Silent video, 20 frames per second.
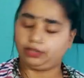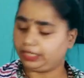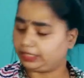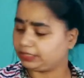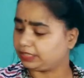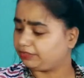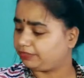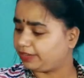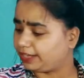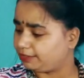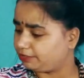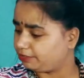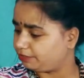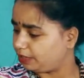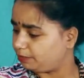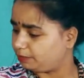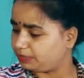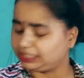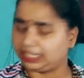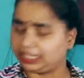और ये सफाई
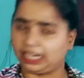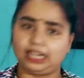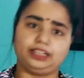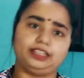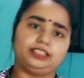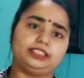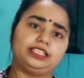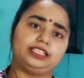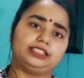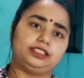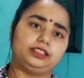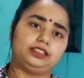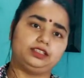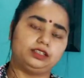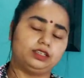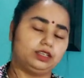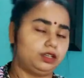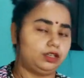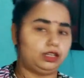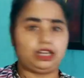वफाई में ध्यान नहीं देती
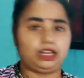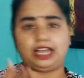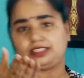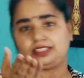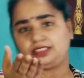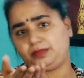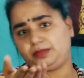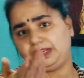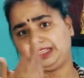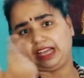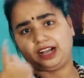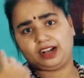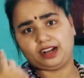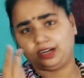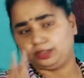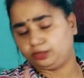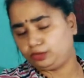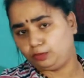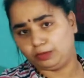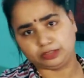लास्ट में क्या
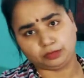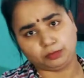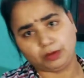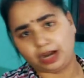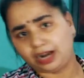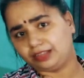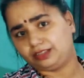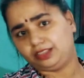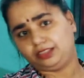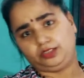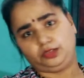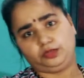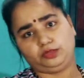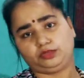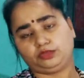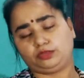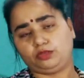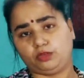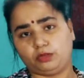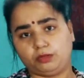करती हूँ मैं तो मार देती हूँ
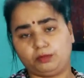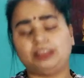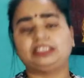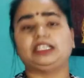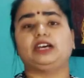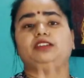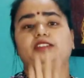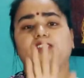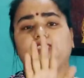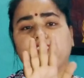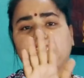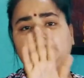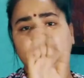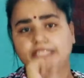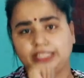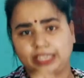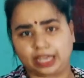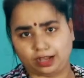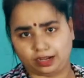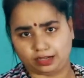उसको बताओ इससे ज़्यादा
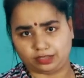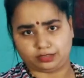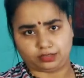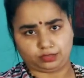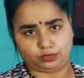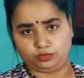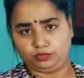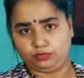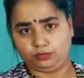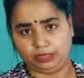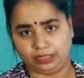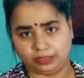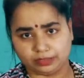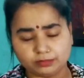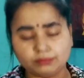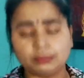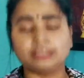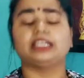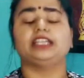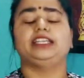क्या कर सकूँ मैं
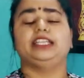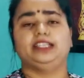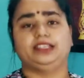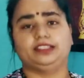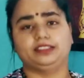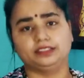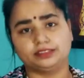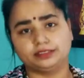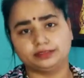बताइए